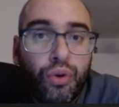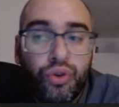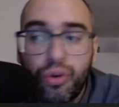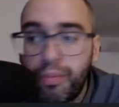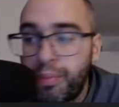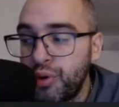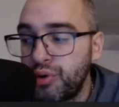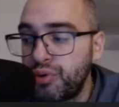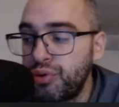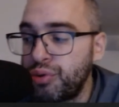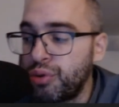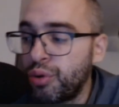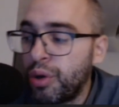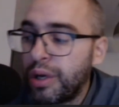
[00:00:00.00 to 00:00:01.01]
je pense,
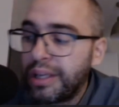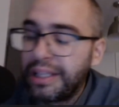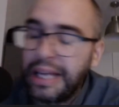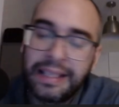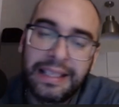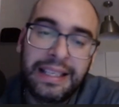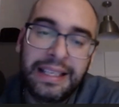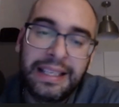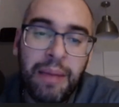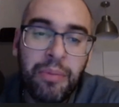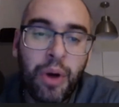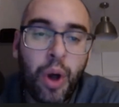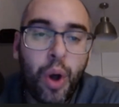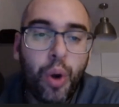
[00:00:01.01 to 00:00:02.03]
une quatrième
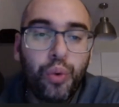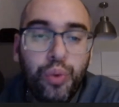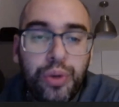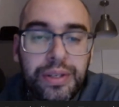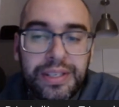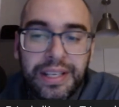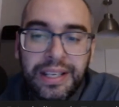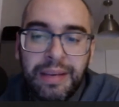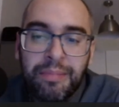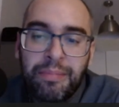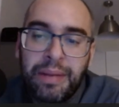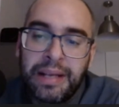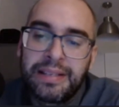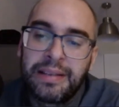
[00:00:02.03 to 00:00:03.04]
ou une cinquième
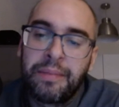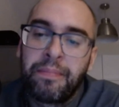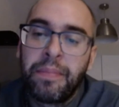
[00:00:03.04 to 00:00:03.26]
place.